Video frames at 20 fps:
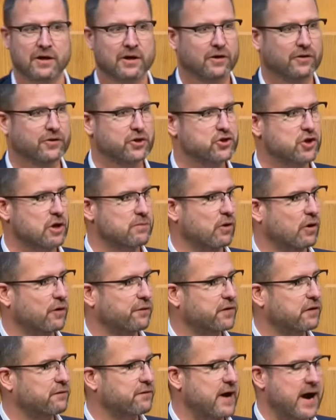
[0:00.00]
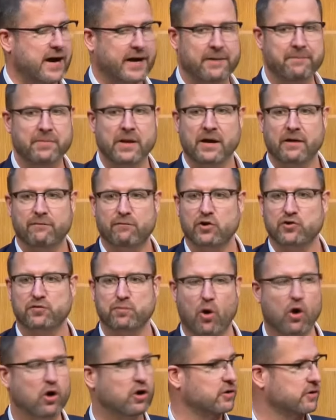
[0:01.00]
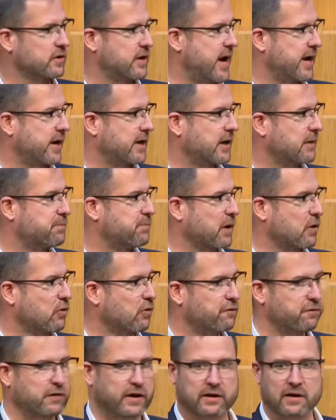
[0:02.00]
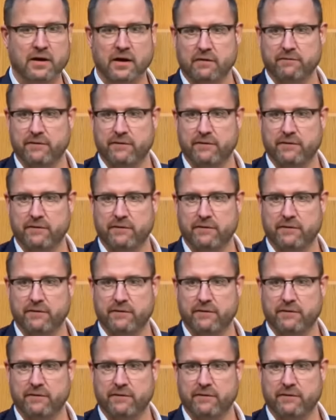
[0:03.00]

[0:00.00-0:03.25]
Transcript: Und ich stelle mir oft die Frage, was machen die eigentlich beruflich,